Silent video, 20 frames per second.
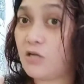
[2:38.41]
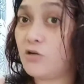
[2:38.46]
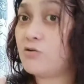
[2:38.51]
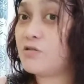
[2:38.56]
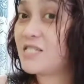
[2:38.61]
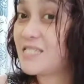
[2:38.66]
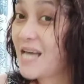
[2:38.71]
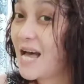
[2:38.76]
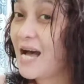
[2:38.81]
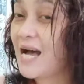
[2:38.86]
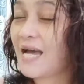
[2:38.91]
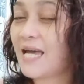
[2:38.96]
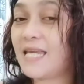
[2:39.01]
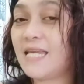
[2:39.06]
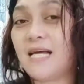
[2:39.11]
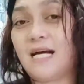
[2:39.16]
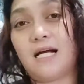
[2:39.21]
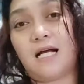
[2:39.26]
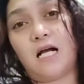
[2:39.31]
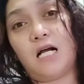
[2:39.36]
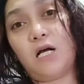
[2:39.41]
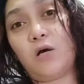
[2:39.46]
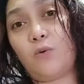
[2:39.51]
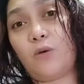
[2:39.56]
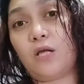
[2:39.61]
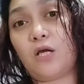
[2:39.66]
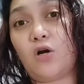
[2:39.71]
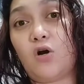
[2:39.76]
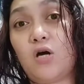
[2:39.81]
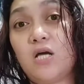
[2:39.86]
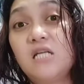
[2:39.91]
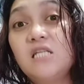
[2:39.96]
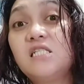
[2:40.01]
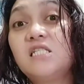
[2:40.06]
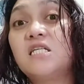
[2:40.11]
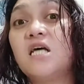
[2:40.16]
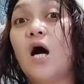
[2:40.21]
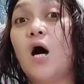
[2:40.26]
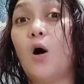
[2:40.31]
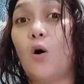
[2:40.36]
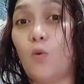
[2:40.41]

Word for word: Yung sa akin, ang gagawin ko is 1